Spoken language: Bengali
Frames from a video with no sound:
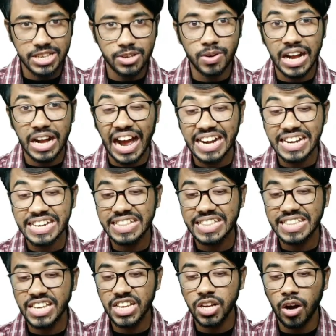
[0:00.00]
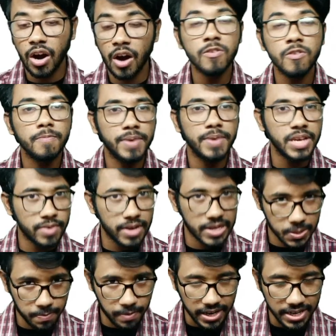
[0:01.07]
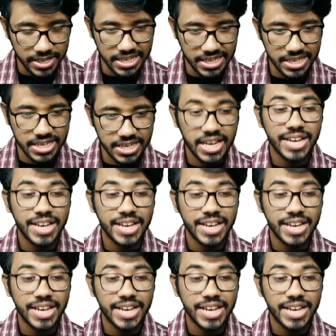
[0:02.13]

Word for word: ইউ কান্ট থিঙ্ক অফ বিং রেসপেক্টেড